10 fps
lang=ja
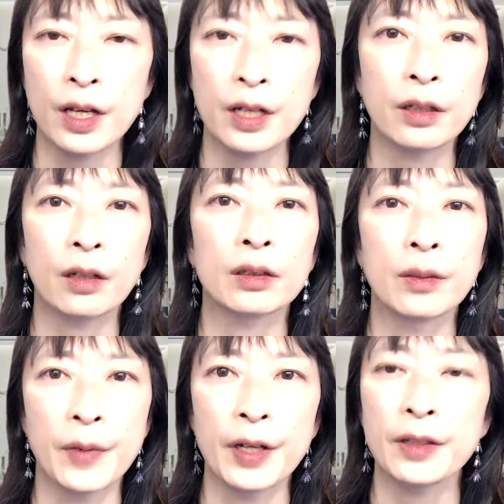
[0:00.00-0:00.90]
やりたかっ
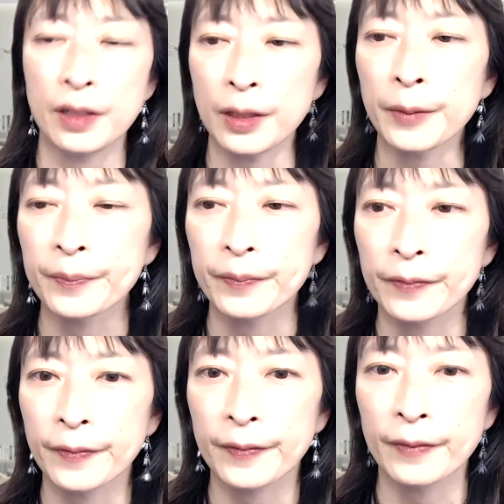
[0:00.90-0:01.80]
た場合に、
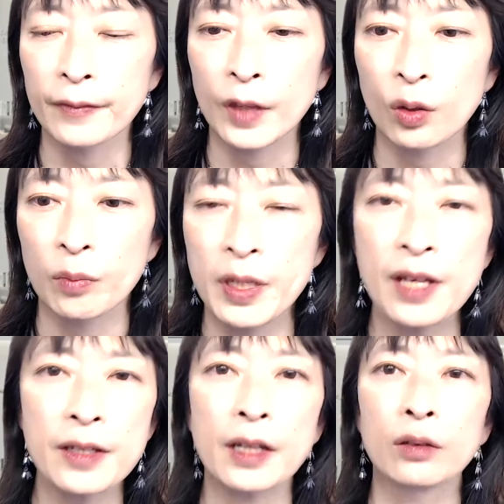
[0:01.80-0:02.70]
えっと、
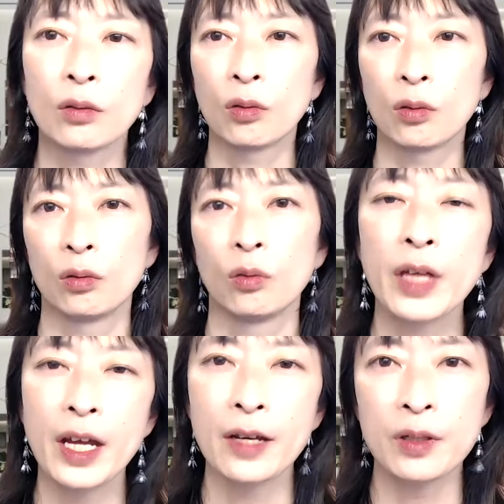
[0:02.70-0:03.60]
皆さんのお
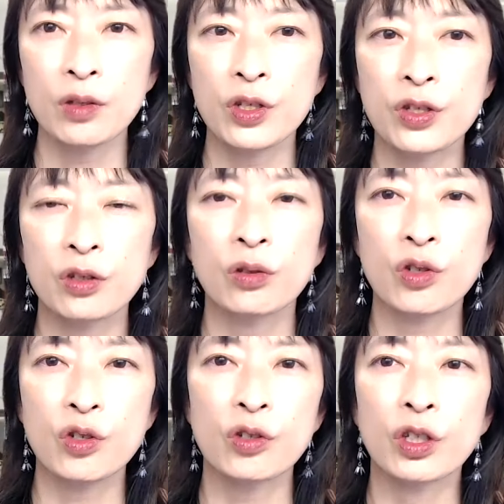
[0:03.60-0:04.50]
悩みの質と
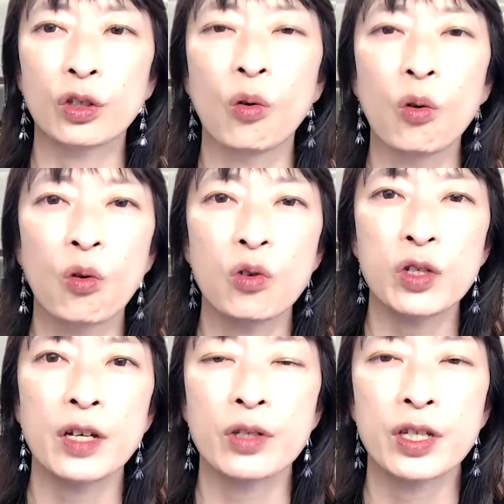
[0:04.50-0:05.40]
種類と方向
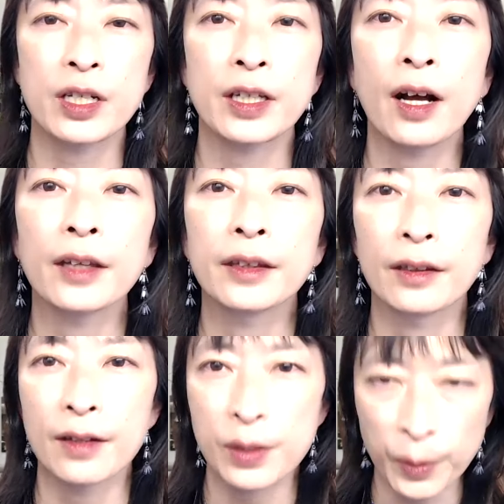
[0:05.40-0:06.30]
性を知りたかっ
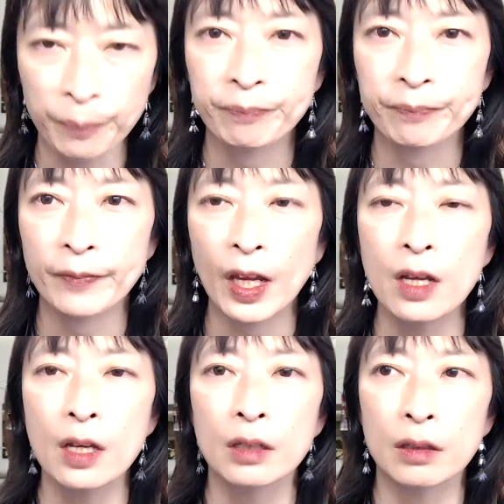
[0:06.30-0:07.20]
たんですよ。
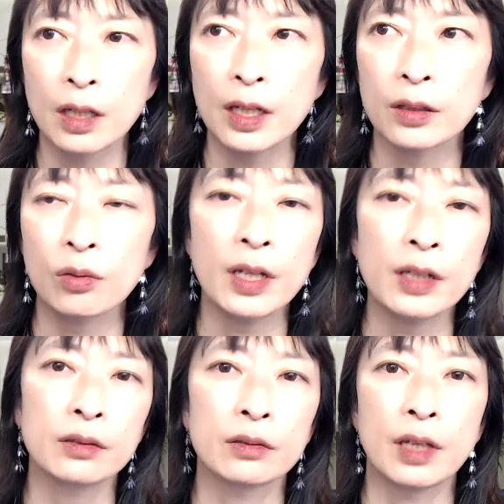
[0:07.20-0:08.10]
で、とあ
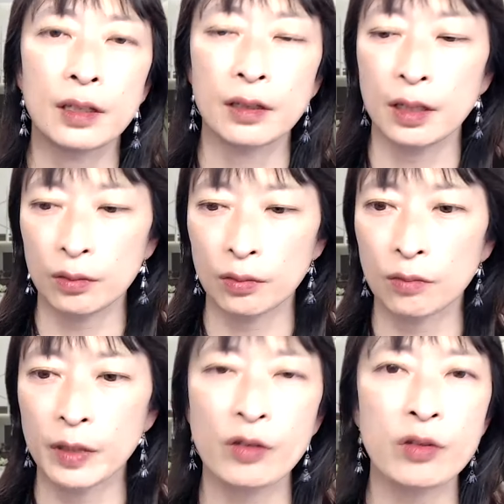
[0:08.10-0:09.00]
る団体
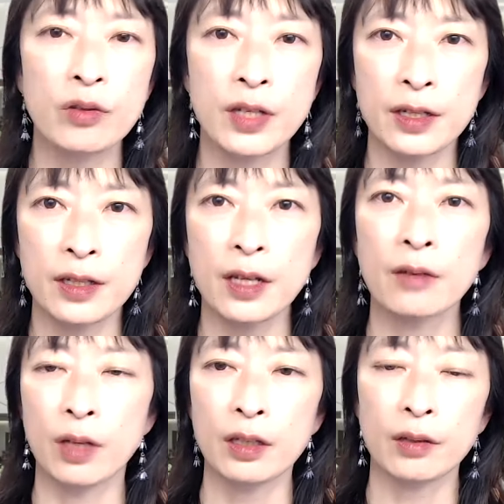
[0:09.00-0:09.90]
の、まあ、教室の先生
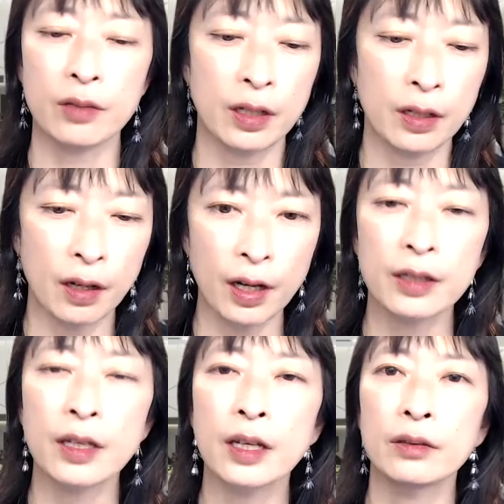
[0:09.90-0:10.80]
をね、たくさん抱
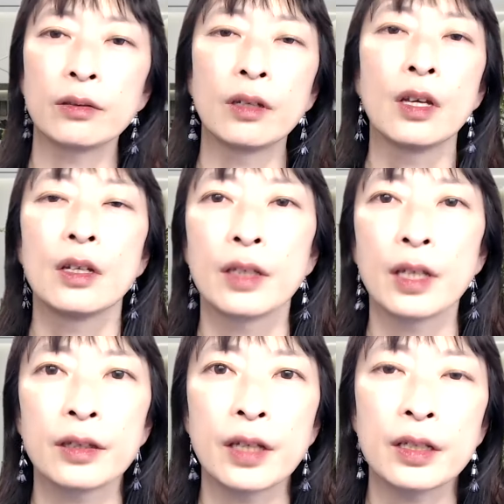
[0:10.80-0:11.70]
えている
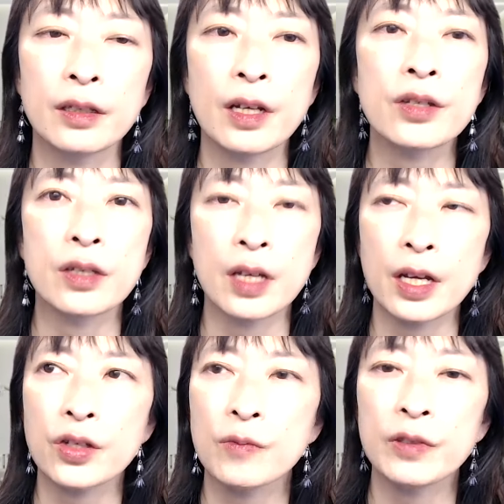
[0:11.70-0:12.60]
団体に対し
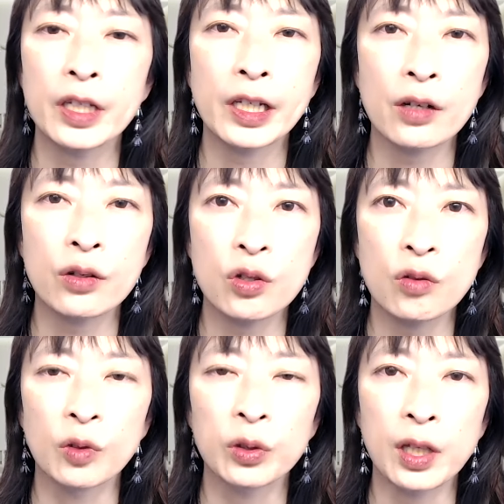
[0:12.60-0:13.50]
て、自分で企画書
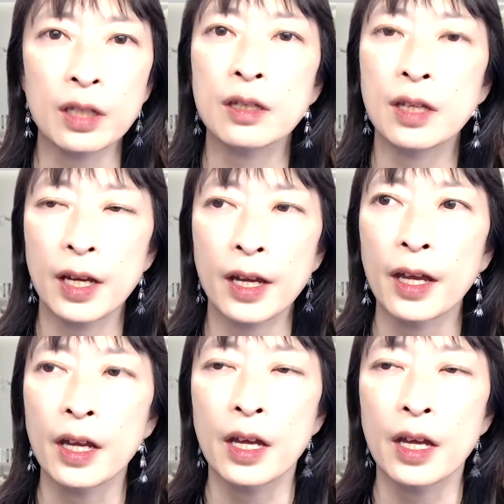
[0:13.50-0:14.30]
を持って行って、